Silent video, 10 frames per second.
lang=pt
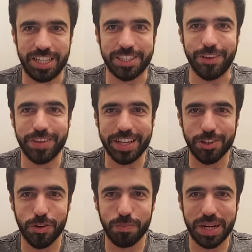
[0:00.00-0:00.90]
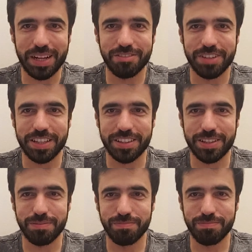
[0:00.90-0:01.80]
Então quem comprar vai
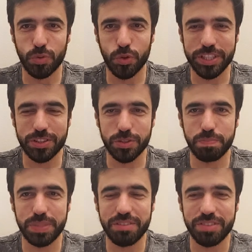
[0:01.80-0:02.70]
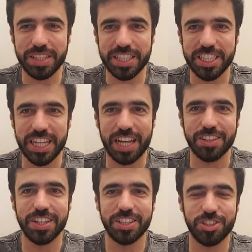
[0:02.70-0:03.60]
ser muito
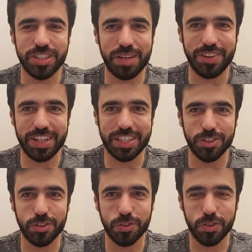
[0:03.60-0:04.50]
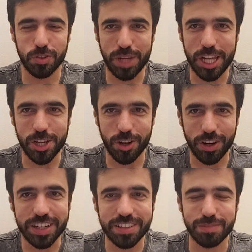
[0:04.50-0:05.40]
privilegiado de estar tá morando num dos
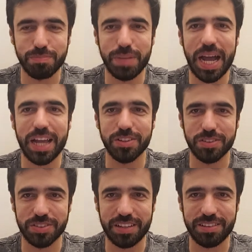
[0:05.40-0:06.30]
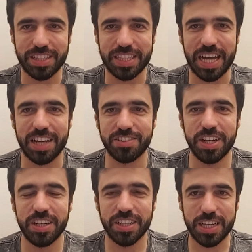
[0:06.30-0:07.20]
melhores bairros da cidade.